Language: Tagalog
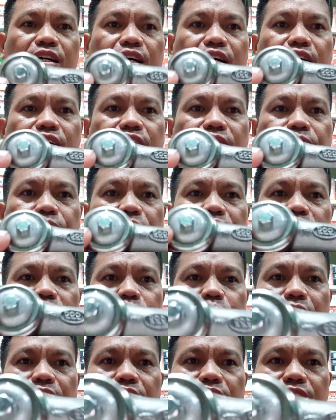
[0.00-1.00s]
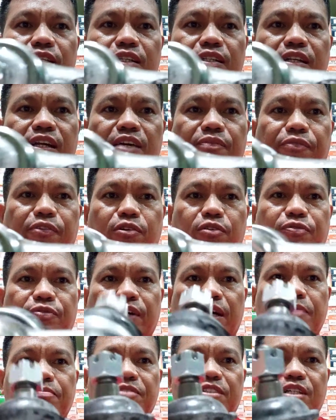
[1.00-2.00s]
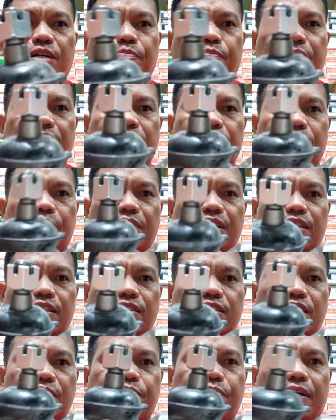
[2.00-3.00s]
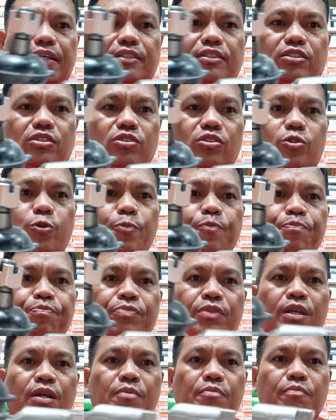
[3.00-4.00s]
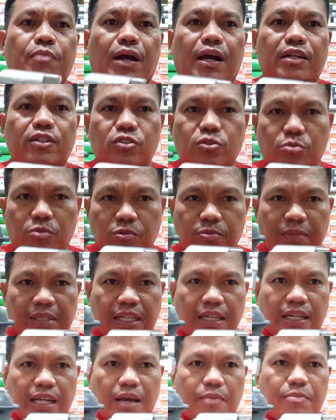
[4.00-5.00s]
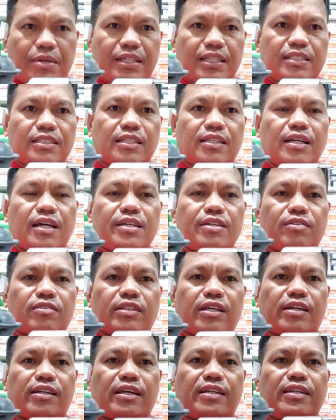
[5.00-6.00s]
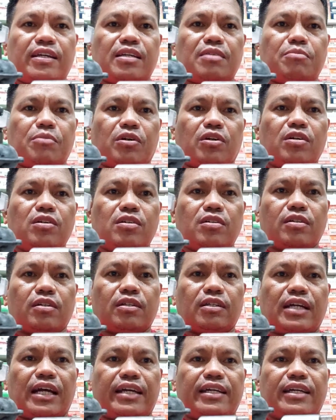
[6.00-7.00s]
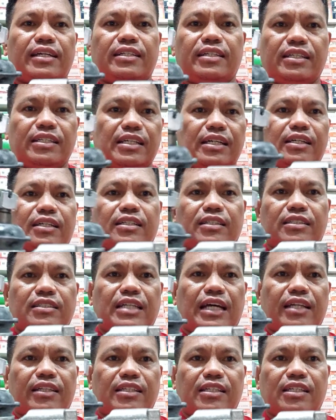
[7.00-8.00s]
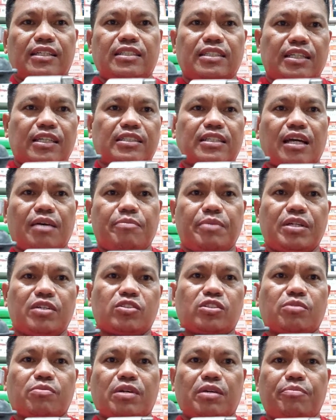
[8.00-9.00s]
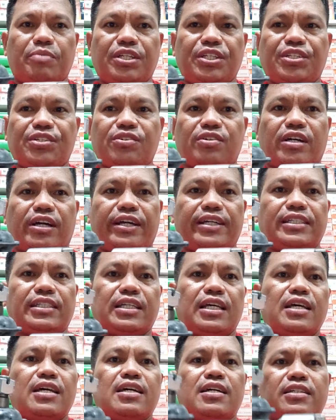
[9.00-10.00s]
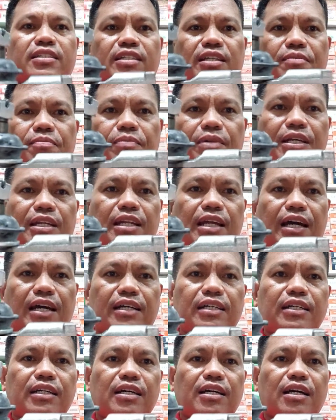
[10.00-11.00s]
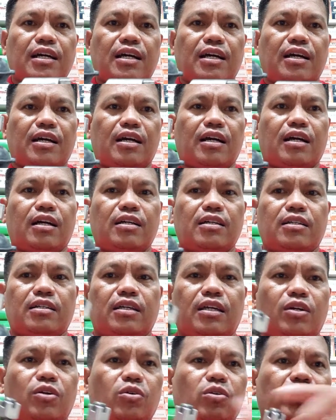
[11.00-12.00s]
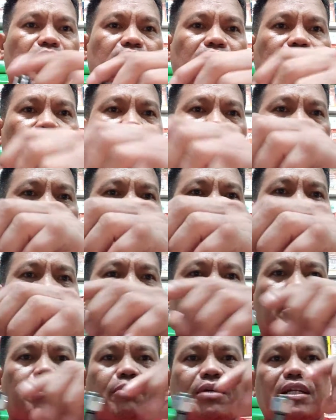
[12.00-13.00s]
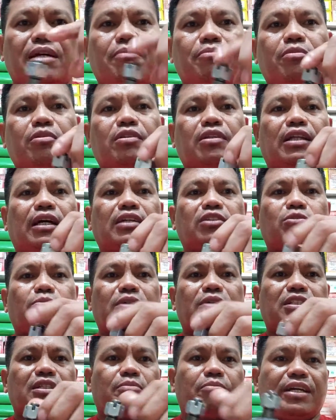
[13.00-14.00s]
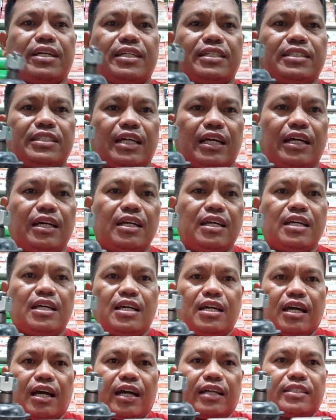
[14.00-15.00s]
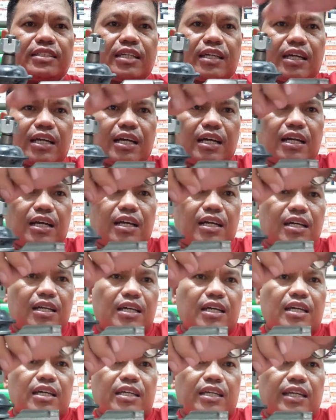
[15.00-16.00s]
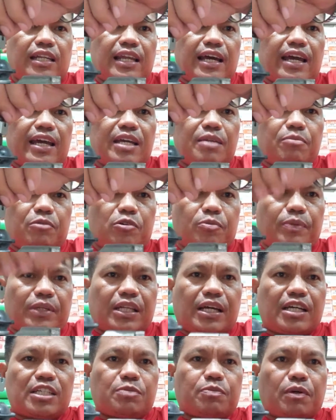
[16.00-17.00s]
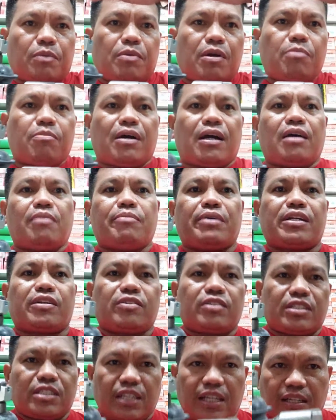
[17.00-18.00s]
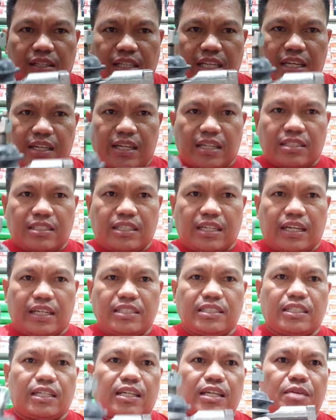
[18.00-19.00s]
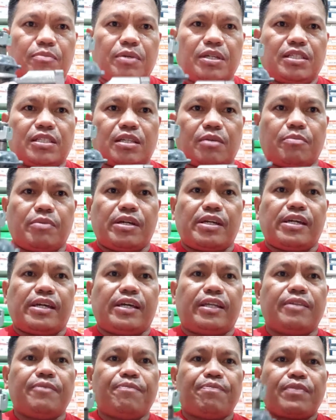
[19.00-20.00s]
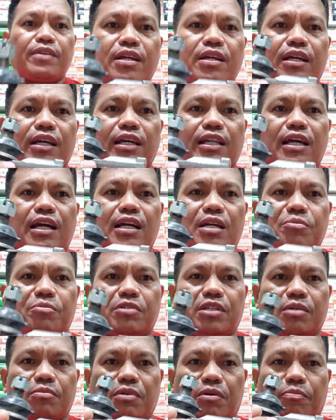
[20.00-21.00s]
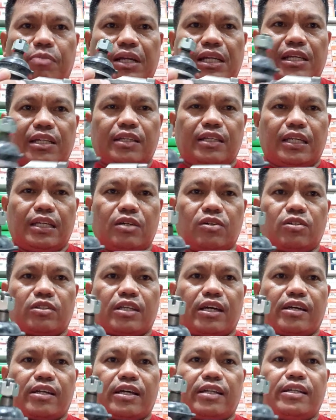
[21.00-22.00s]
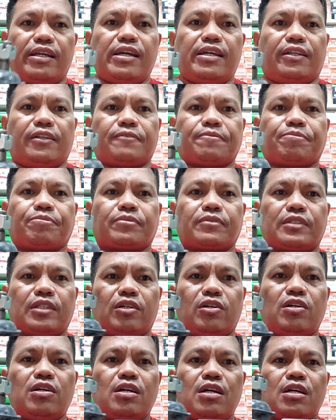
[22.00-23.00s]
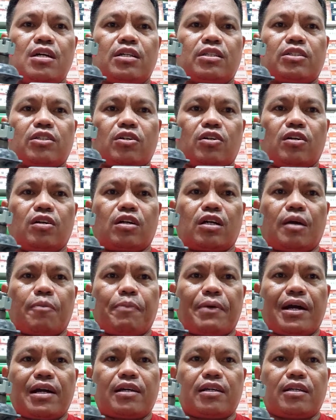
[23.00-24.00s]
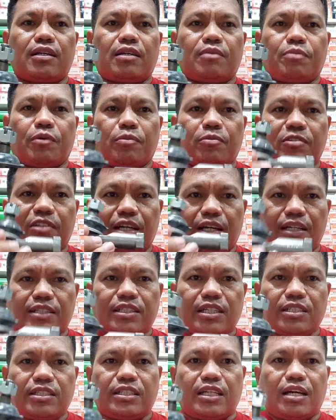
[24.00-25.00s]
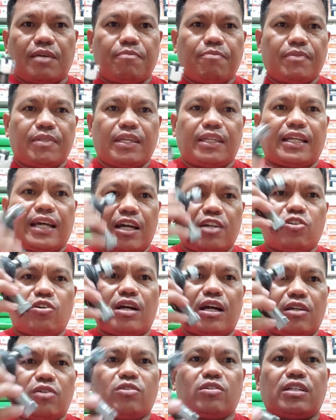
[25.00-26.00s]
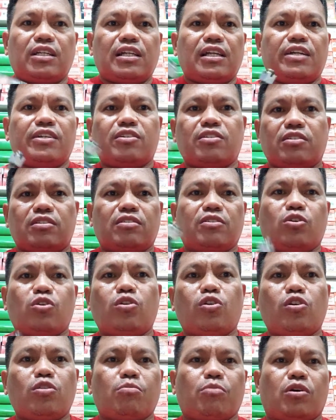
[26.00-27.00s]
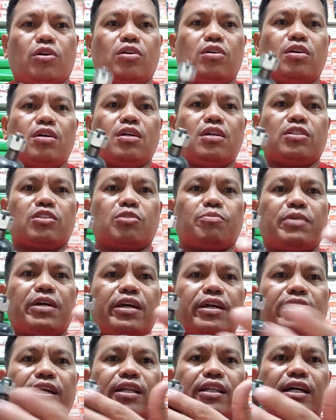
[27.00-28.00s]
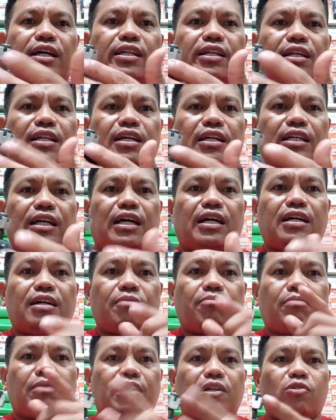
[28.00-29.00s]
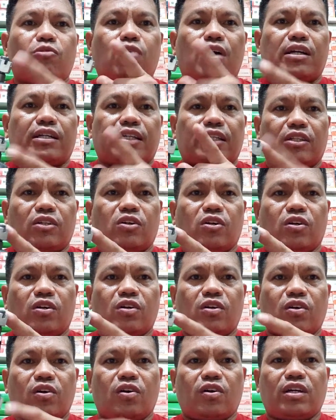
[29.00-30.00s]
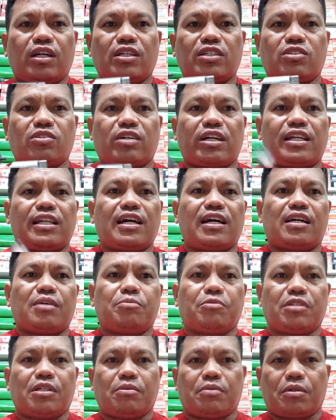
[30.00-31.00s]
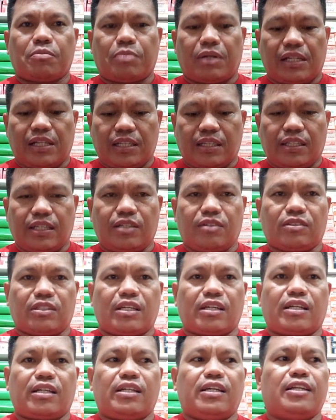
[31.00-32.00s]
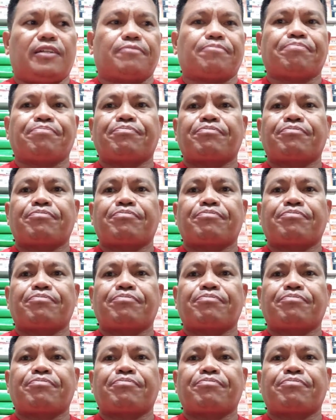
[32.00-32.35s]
Uh, replacement na triple 5 Japan, made in Japan. So, paano mo malalaman na sira yung tie in mo? Gaya din ng dati na sinasabi ko sa mga video guys. Simple lang, uh, ikutin ng kamay kapag malambot na, sumasabay na siya at saka hilahin mo pataas pababa, mayroon na siyang clearance guys. Ang ibig sabihin, kailangan mo na magpalit na yung tie rod in, no? So kapag pumunta ka sa shop, inaalog-alog nila yung gulong mo, so makikita nila na maluwang na to. Okay, so kailangan mo na magpalit na yung tie rod in.